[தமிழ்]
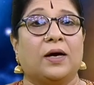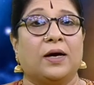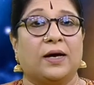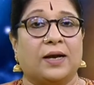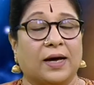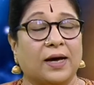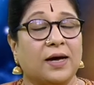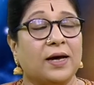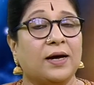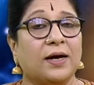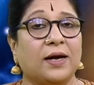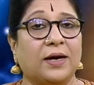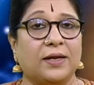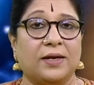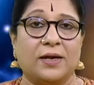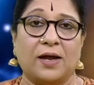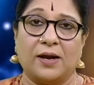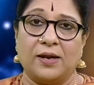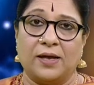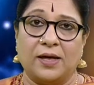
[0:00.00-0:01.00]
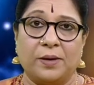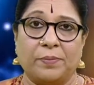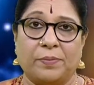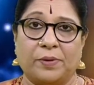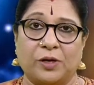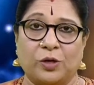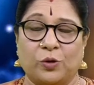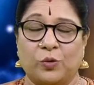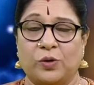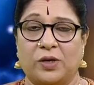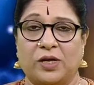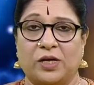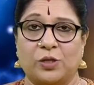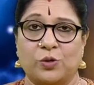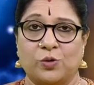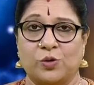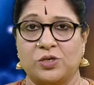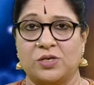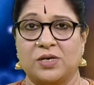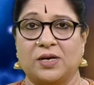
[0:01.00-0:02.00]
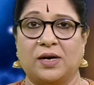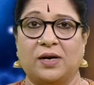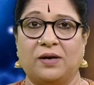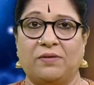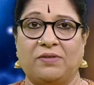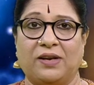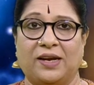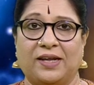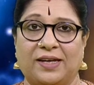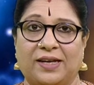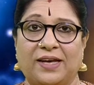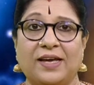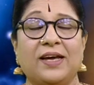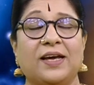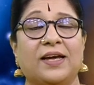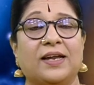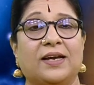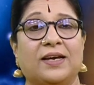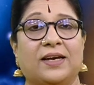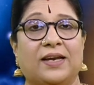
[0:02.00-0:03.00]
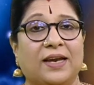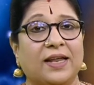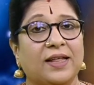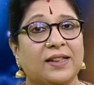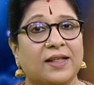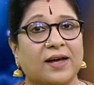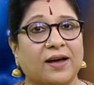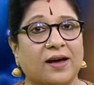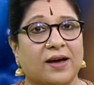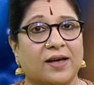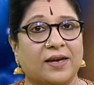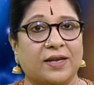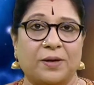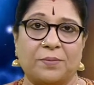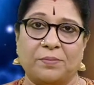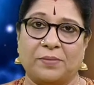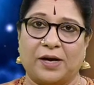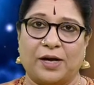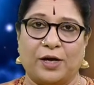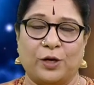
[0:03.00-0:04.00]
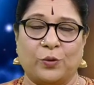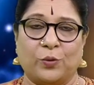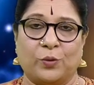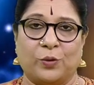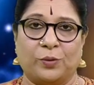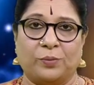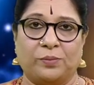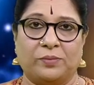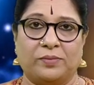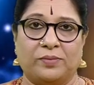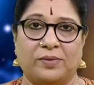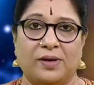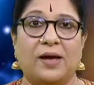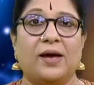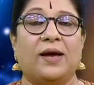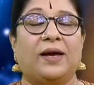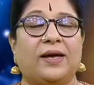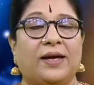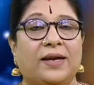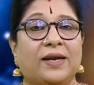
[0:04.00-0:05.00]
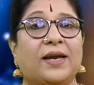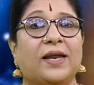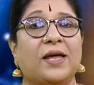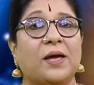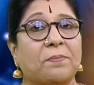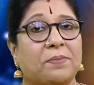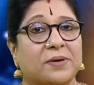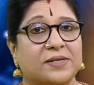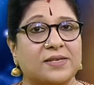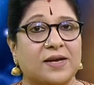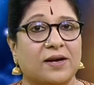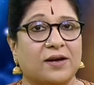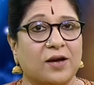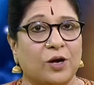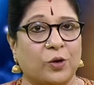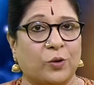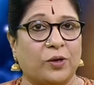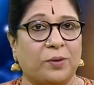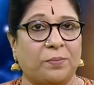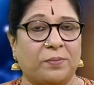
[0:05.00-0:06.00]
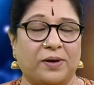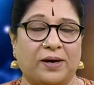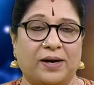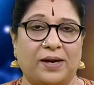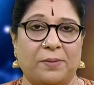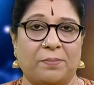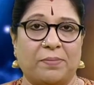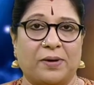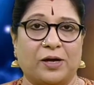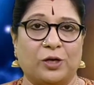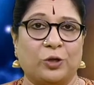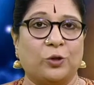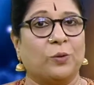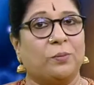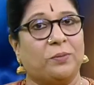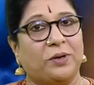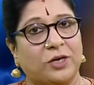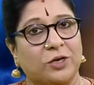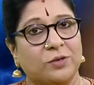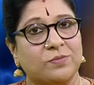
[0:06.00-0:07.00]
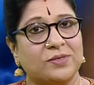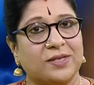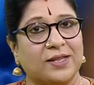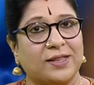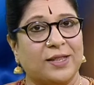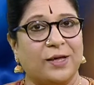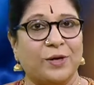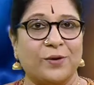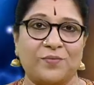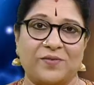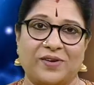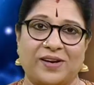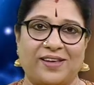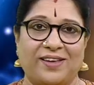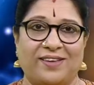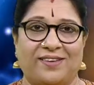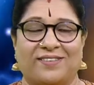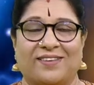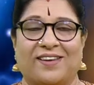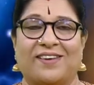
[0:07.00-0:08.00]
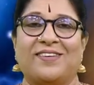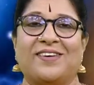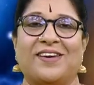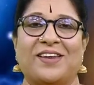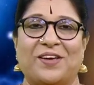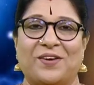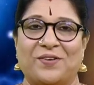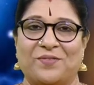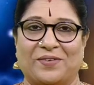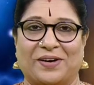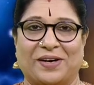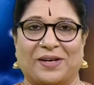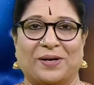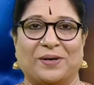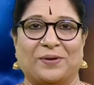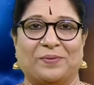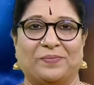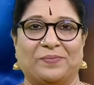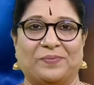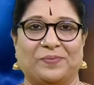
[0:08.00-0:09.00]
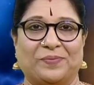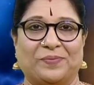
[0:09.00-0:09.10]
கிரகங்களினால் ஏற்படக்கூடிய தோஷங்கள் விலகி நினைத்த காரியம் கைகூடும் இன்றைய பஞ்சாங்க குறிப்புகளை பார்த்தோம் மீண்டும் சந்திக்கும் வரை நன்றி வணக்கம்